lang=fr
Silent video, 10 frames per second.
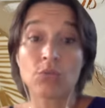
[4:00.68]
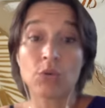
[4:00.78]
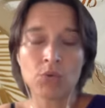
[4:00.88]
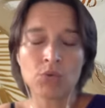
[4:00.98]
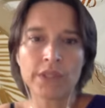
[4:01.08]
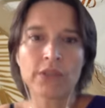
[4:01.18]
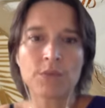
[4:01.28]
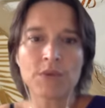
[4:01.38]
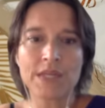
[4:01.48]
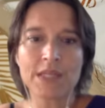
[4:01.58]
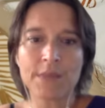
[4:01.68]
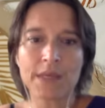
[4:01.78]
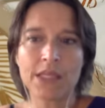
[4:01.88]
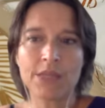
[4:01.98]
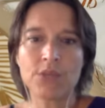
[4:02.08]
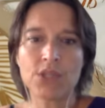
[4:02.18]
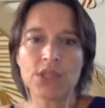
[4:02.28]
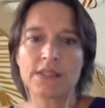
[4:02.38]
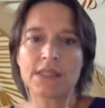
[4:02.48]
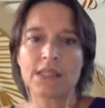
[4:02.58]
moment où on a commencé à se parler, moi
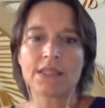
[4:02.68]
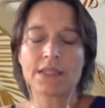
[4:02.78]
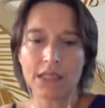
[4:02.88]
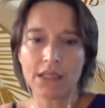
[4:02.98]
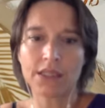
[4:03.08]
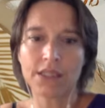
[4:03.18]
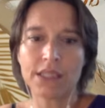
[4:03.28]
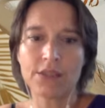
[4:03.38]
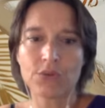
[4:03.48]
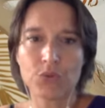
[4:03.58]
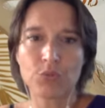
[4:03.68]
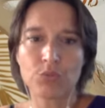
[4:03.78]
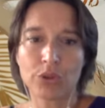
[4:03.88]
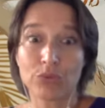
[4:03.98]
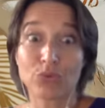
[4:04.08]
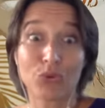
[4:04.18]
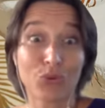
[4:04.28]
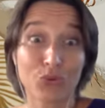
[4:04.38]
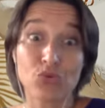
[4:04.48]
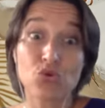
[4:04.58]
j'étais salariée dans une boîte donc,
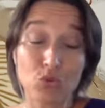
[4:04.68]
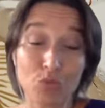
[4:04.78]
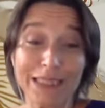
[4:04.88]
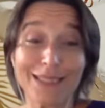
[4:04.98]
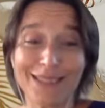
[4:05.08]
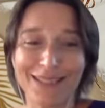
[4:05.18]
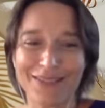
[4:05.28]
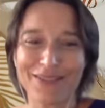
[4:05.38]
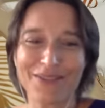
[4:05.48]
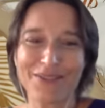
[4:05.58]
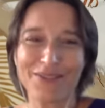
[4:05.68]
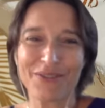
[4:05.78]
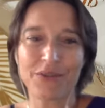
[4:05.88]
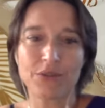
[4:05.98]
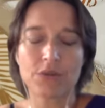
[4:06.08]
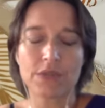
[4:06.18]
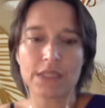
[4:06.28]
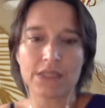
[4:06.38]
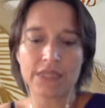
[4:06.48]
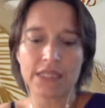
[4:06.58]
euh, en Zambie euh, de,
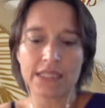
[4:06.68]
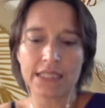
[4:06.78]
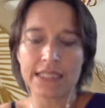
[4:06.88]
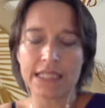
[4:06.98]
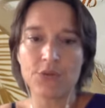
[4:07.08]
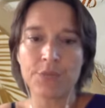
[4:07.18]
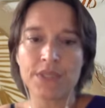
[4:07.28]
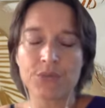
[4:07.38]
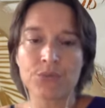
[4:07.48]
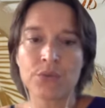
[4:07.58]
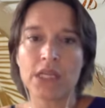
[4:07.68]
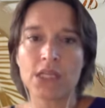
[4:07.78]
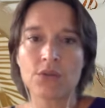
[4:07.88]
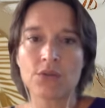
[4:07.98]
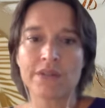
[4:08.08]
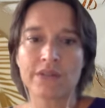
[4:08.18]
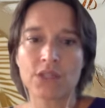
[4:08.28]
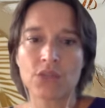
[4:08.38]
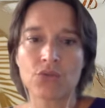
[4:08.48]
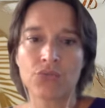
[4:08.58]
qui fait des textiles de maison et je
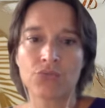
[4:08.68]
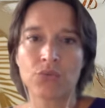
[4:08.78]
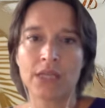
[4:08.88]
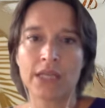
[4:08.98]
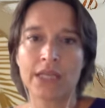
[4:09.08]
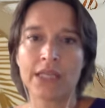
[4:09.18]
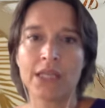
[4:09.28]
savais que je voulais